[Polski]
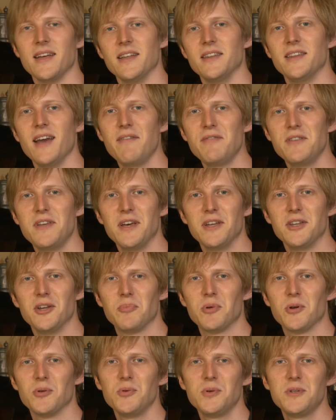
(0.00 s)
Dawniej
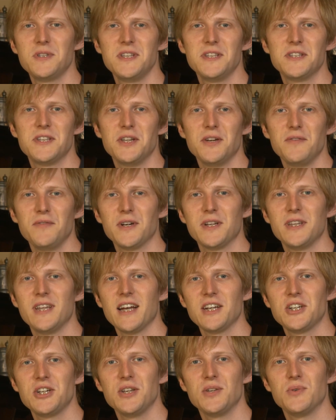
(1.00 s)
do produkcji cynowych
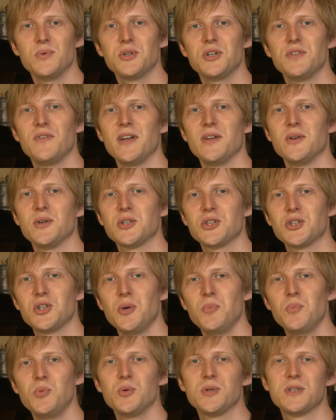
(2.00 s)
naczyń używano
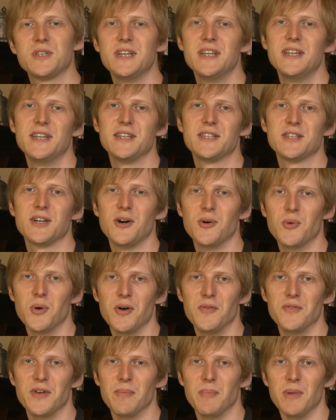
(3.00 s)
stopu cyny z
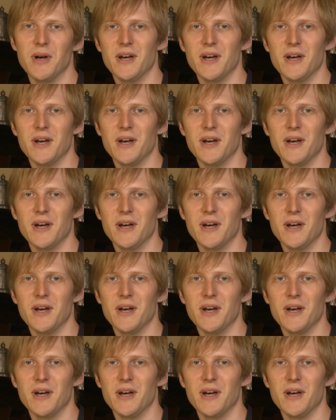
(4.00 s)
ołowiem,